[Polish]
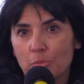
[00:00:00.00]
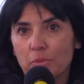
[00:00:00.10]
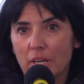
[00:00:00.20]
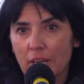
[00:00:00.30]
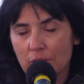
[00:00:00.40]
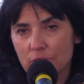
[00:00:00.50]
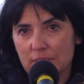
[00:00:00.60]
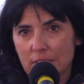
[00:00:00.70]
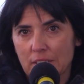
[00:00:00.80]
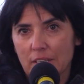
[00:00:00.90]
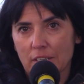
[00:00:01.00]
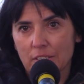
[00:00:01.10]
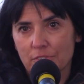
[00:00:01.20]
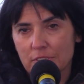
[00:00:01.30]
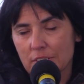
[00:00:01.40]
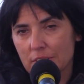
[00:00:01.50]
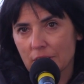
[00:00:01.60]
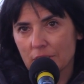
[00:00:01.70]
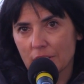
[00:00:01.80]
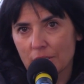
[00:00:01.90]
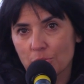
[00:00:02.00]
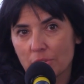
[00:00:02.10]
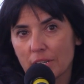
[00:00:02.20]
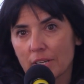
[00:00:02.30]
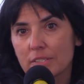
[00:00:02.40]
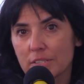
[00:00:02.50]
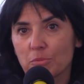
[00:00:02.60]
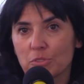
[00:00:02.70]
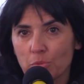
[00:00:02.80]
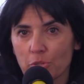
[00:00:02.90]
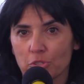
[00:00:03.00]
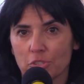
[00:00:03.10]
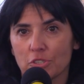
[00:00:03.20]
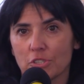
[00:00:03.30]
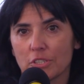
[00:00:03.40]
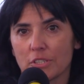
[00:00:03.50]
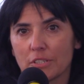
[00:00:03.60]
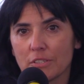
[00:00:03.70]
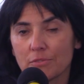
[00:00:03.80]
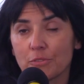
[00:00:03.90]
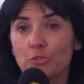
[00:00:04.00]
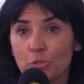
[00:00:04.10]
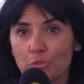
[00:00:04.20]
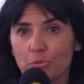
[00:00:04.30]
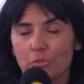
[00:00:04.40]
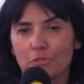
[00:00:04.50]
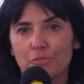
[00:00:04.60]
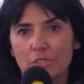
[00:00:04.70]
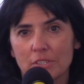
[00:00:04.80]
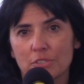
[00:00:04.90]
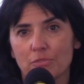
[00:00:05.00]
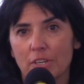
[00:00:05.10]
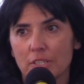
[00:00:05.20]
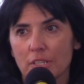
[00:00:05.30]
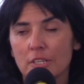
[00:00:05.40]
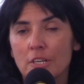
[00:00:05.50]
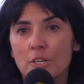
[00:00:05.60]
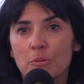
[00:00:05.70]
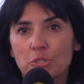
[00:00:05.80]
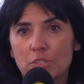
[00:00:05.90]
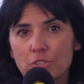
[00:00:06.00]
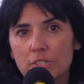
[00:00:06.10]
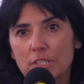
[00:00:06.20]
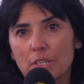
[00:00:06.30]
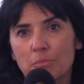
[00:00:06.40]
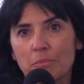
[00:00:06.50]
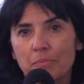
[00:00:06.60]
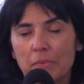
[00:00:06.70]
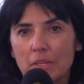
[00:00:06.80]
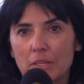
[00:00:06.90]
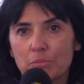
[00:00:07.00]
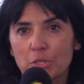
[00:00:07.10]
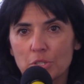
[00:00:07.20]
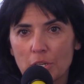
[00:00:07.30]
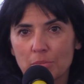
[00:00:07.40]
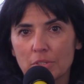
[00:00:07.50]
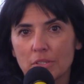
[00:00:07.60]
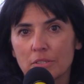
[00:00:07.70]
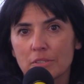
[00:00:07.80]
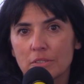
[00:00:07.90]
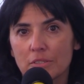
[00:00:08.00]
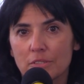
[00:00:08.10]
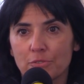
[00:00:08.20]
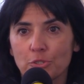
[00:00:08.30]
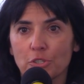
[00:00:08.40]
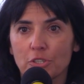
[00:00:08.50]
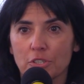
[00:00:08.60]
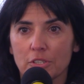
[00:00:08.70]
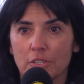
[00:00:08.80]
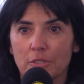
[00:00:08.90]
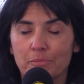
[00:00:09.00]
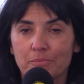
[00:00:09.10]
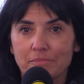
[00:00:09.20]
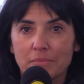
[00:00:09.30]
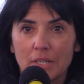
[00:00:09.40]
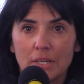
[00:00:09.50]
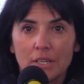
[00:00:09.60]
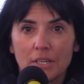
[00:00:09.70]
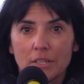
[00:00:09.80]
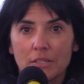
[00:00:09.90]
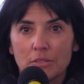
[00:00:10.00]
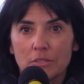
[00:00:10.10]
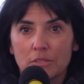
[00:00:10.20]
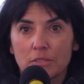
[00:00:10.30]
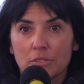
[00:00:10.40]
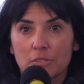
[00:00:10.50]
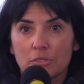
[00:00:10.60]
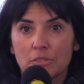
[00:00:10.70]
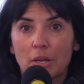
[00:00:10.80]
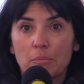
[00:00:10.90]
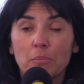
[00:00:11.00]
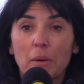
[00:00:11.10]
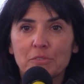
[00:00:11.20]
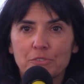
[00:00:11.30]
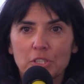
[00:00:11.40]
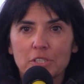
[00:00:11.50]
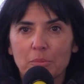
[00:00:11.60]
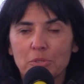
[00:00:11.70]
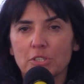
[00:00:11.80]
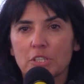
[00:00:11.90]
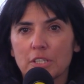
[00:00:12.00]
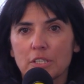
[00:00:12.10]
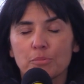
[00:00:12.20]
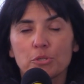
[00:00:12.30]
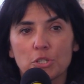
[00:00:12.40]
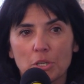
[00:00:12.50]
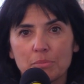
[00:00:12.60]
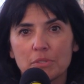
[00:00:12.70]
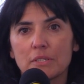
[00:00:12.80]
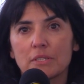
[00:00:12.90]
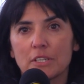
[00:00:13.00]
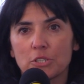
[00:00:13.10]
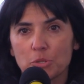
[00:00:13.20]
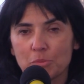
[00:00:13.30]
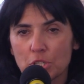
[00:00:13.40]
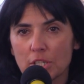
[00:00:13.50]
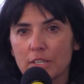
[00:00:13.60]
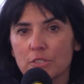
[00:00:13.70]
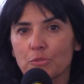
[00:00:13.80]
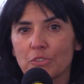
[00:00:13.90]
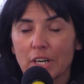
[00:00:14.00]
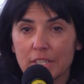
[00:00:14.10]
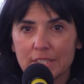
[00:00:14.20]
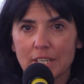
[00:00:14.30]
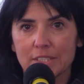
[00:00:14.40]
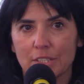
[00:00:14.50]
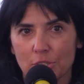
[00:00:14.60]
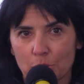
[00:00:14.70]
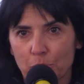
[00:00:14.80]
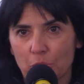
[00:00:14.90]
dobierając zadania inwestycyjne, które chcemy złożyć e, we wniosku o dofinansowanie, przede wszystkim bierzemy w nich e, Y, na, mamy w nich na myśli potrzeby naszych mieszkańców i realizację tych